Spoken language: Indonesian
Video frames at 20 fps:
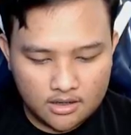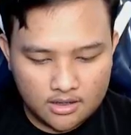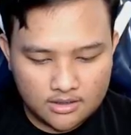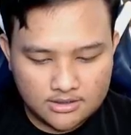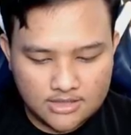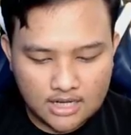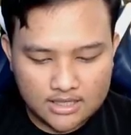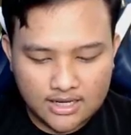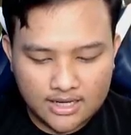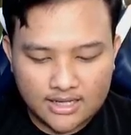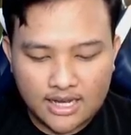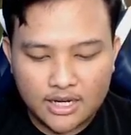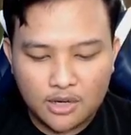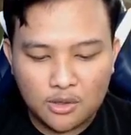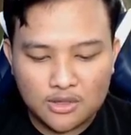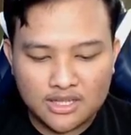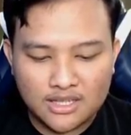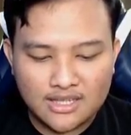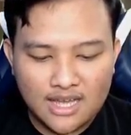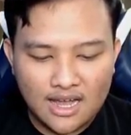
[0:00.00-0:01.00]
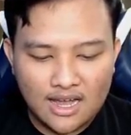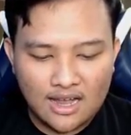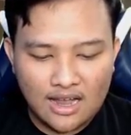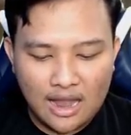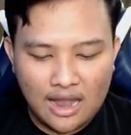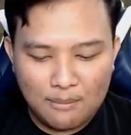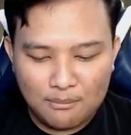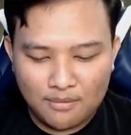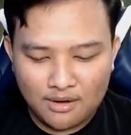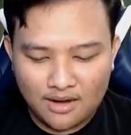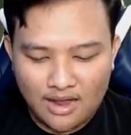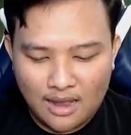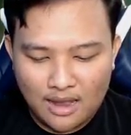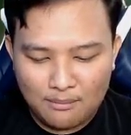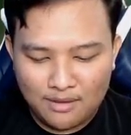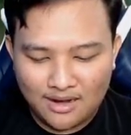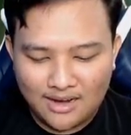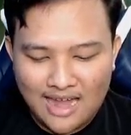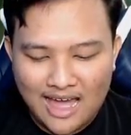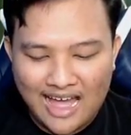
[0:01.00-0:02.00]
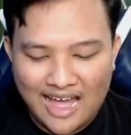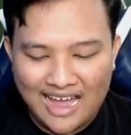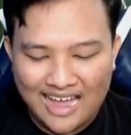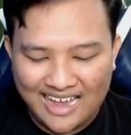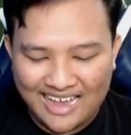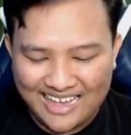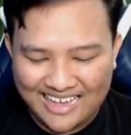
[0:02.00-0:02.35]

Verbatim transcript: Jatuhnya tadi ultinya nggak nggak meledak.